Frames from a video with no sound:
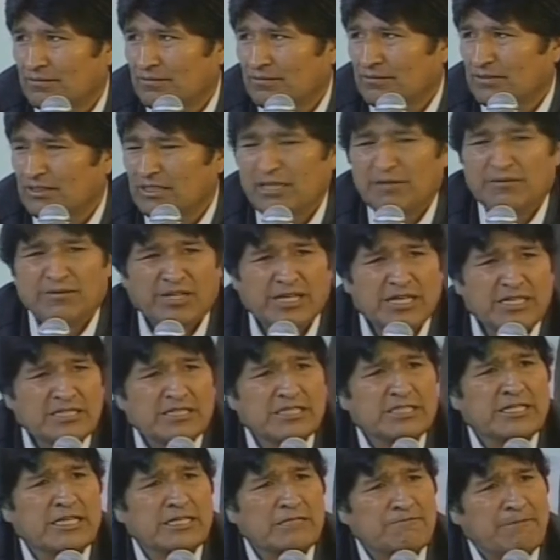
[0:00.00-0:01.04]
y mientras
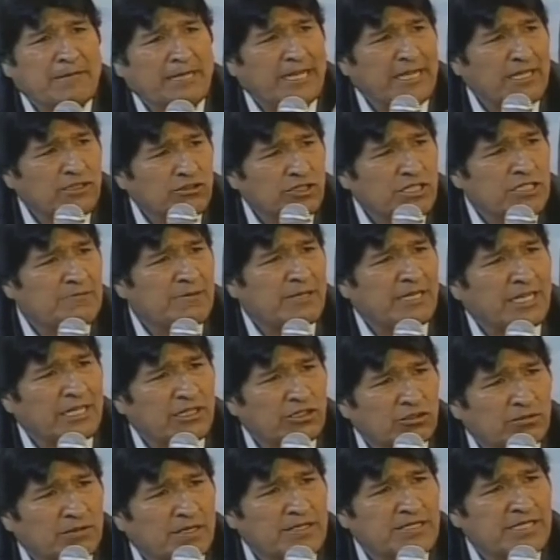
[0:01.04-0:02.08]
esperando,
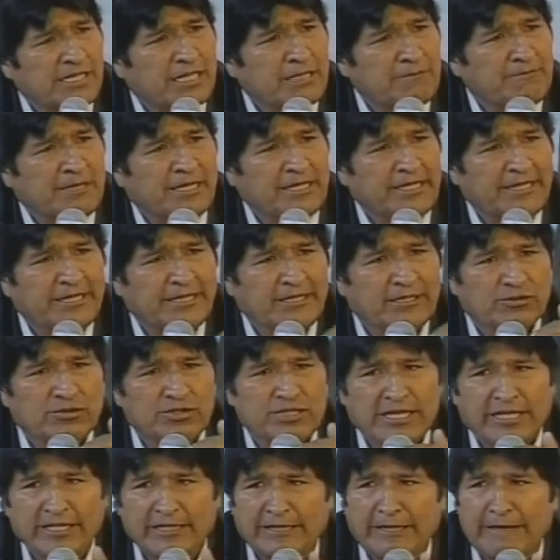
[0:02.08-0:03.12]
esperando, va a seguir
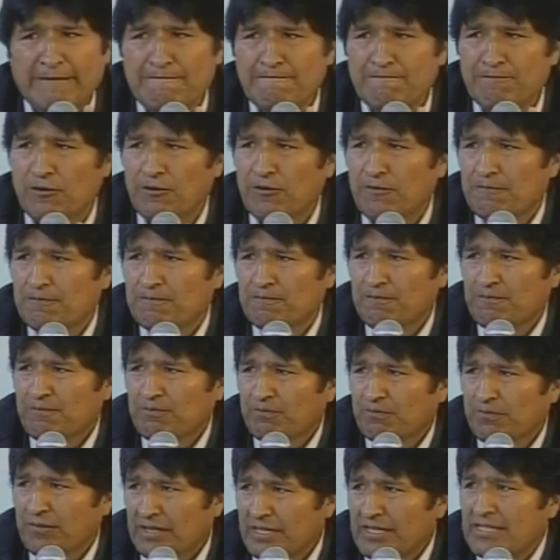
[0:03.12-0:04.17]
perdiéndose tiempo
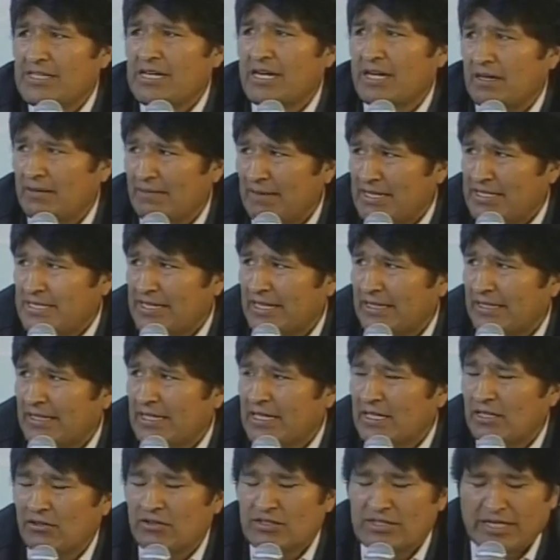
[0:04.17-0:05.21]
y se va a seguir
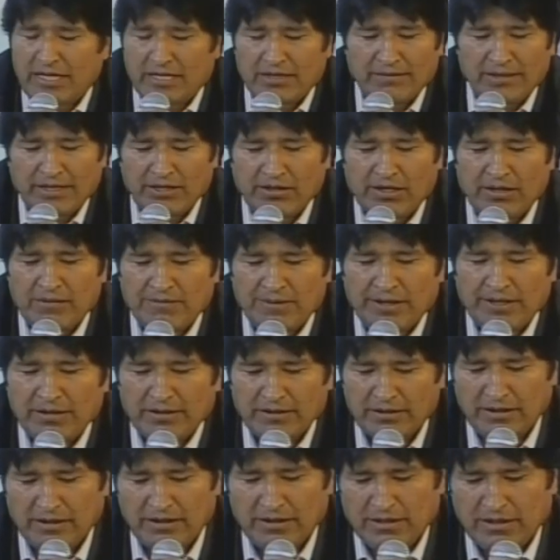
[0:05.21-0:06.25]
dañándose al medio
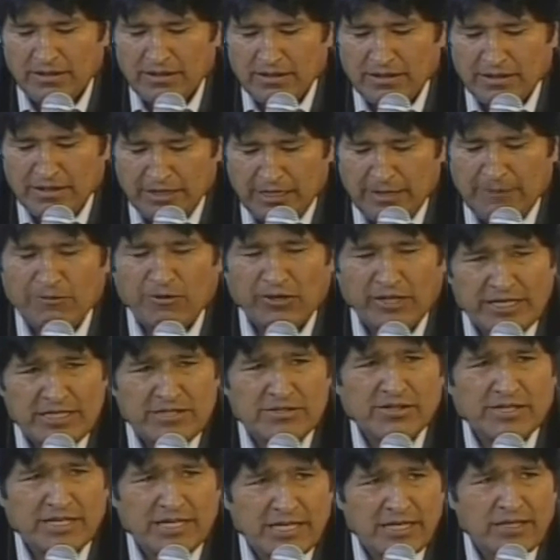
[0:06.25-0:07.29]
ambiente y por eso
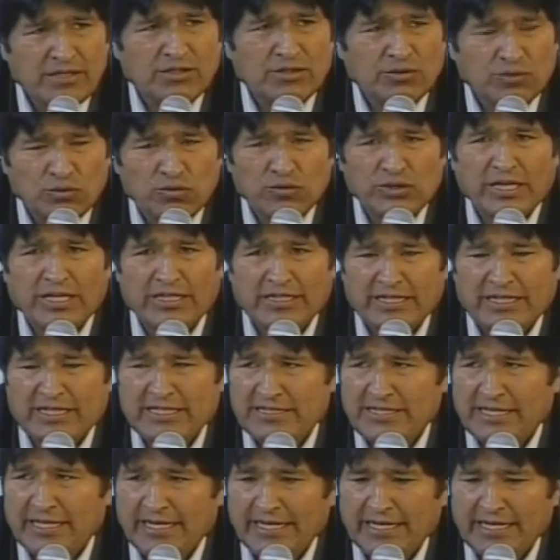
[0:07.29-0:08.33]
en una de las
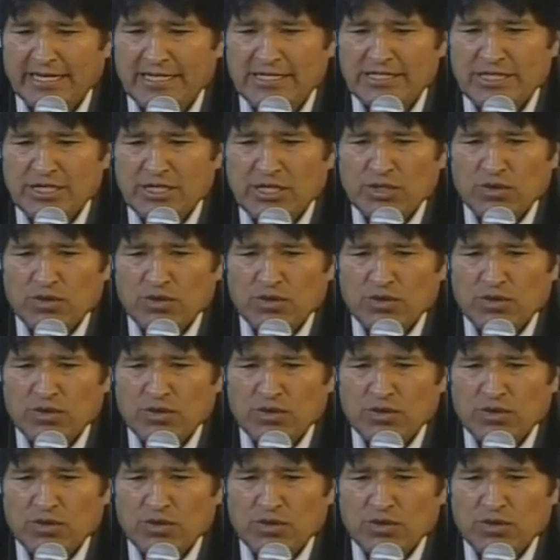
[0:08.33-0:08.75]
tareas,